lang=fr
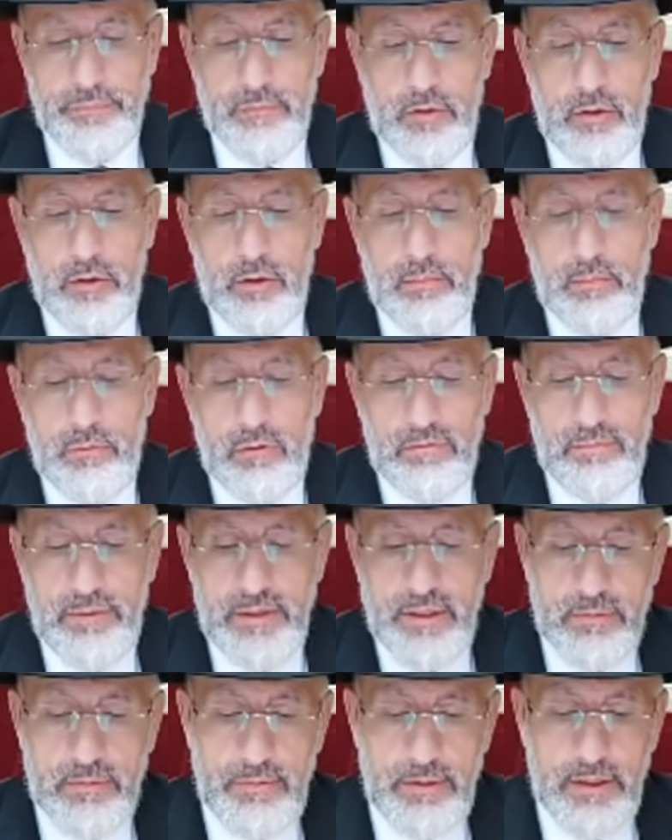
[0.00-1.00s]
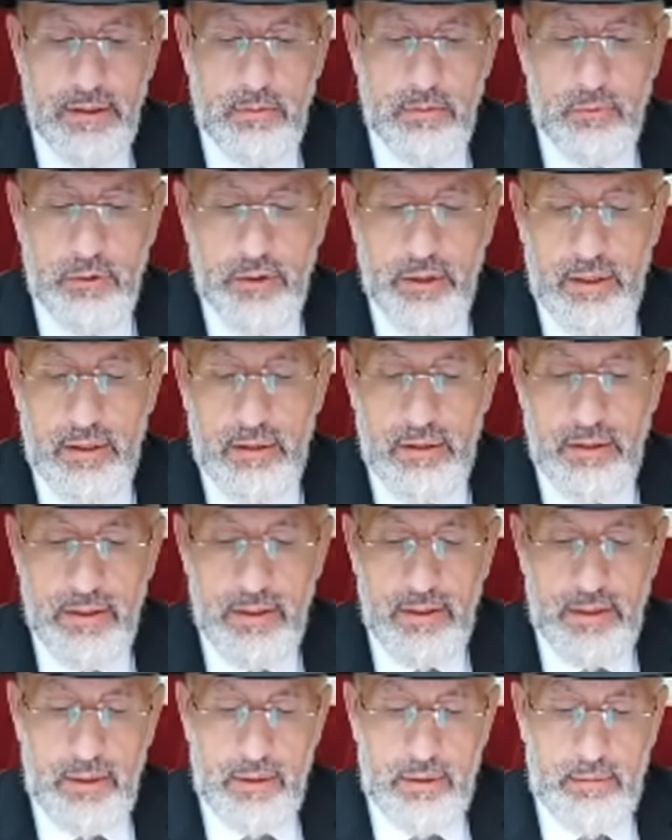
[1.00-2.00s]
Yom Tov ben Yasmin Adam
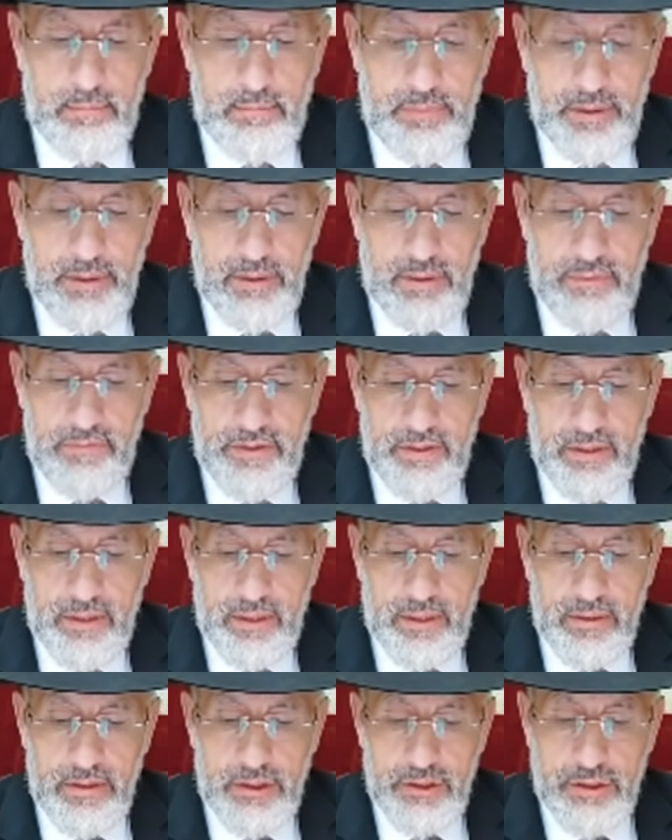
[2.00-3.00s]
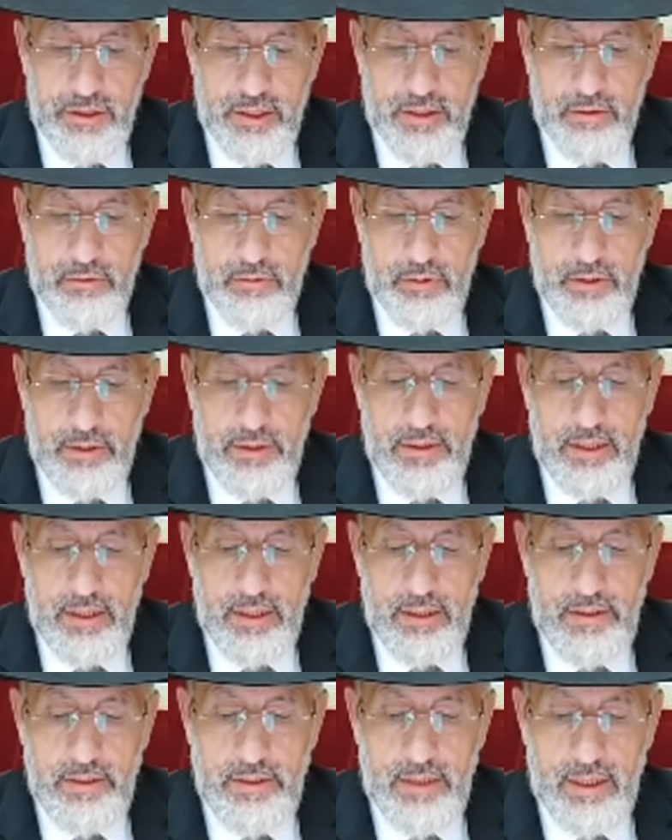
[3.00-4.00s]
ben David Hacha Gérard Grulik
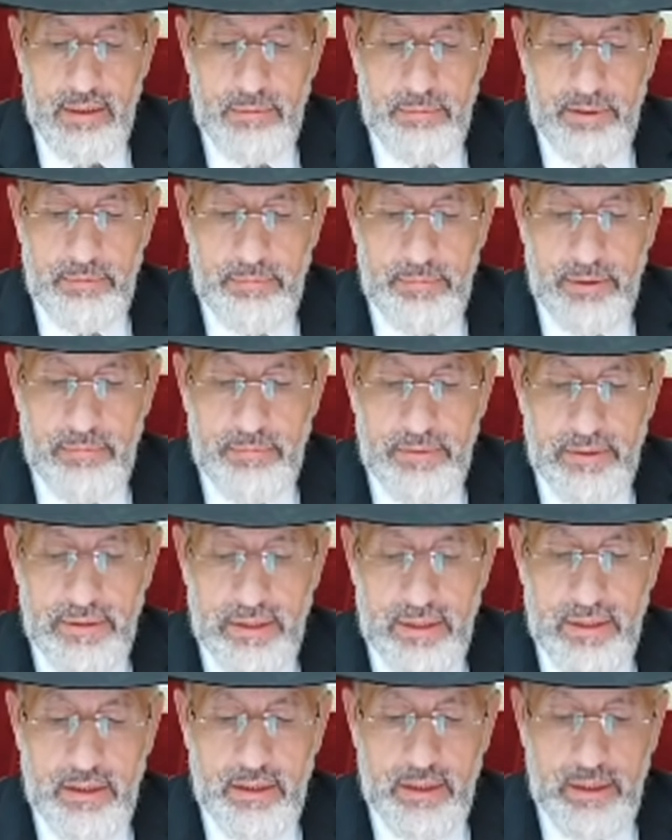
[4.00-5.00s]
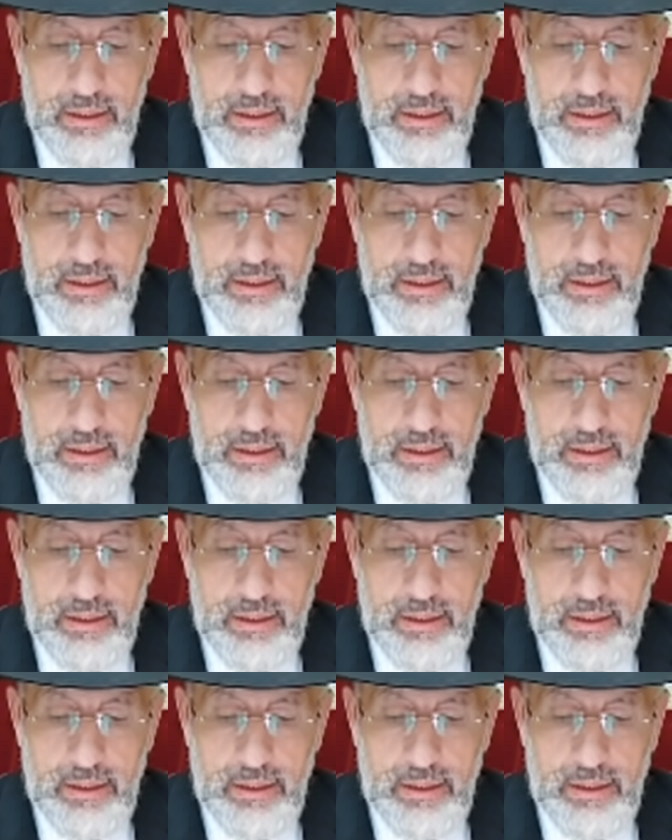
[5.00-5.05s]
Eli Elmad ben Mazal